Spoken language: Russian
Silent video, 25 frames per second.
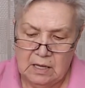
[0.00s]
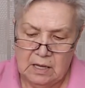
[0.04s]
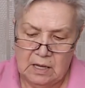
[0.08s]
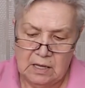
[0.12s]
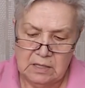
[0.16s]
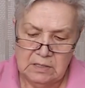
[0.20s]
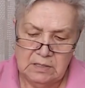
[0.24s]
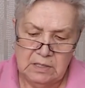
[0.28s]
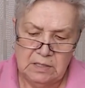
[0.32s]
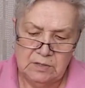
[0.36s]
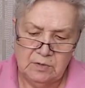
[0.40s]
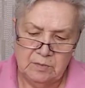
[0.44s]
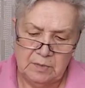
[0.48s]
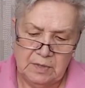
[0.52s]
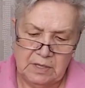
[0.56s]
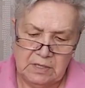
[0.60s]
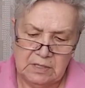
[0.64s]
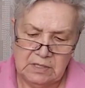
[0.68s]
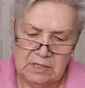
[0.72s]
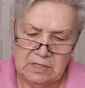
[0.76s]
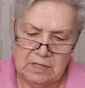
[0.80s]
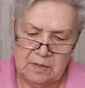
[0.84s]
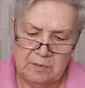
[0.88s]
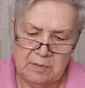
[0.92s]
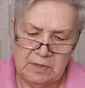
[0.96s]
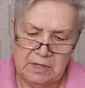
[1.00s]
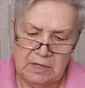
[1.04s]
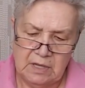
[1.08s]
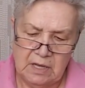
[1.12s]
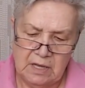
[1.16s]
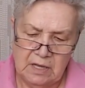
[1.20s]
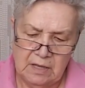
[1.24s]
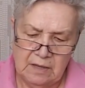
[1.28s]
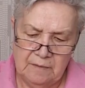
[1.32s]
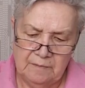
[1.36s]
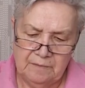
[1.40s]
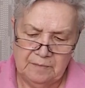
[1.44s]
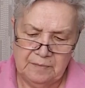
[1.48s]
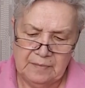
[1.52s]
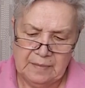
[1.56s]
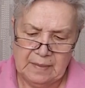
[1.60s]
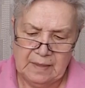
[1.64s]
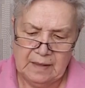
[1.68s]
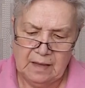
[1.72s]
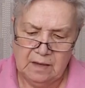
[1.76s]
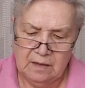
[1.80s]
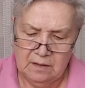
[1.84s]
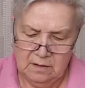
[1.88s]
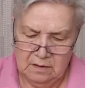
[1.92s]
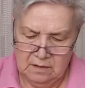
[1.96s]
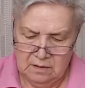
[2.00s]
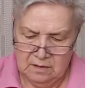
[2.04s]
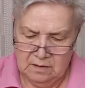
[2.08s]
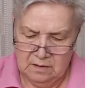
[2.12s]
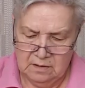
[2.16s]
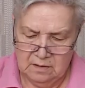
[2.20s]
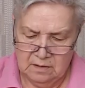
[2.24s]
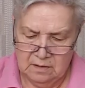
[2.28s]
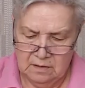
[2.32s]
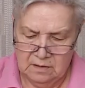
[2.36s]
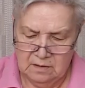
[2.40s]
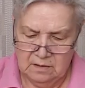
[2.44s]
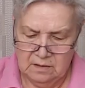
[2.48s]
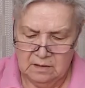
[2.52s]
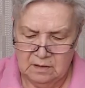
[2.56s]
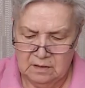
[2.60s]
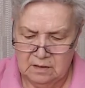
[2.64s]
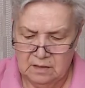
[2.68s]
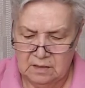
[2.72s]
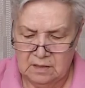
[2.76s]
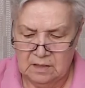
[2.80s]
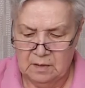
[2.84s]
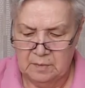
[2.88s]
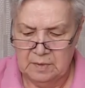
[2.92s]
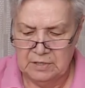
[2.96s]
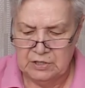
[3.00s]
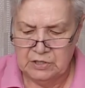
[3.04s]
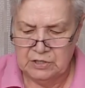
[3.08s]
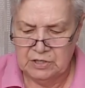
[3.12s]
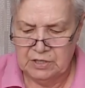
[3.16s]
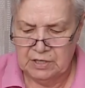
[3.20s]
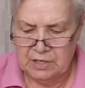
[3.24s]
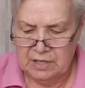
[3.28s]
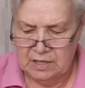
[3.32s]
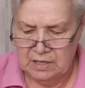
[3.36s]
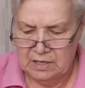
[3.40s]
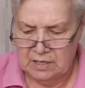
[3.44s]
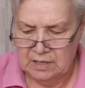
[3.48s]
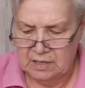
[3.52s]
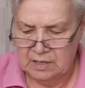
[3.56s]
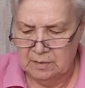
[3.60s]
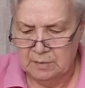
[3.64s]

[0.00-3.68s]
А здесь у меня есть семена э, кабачки.